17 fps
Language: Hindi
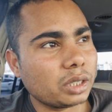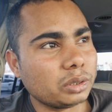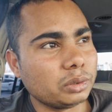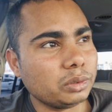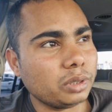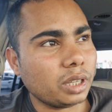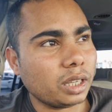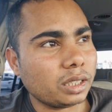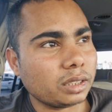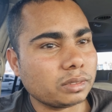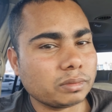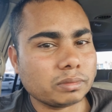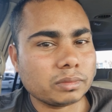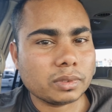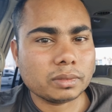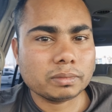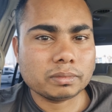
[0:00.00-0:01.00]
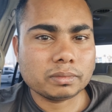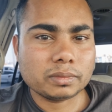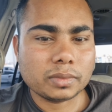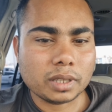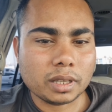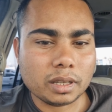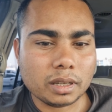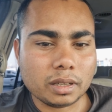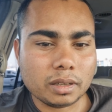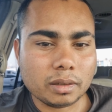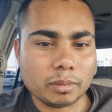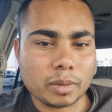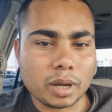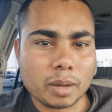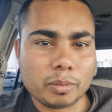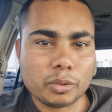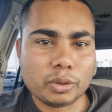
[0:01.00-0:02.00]
करूँ यार
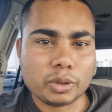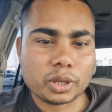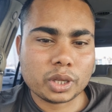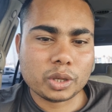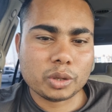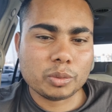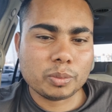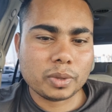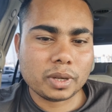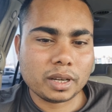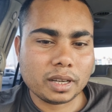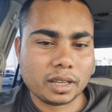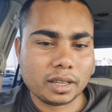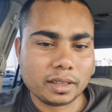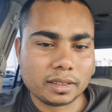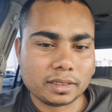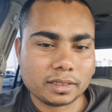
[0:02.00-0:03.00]
बाप लोग के ऊपर है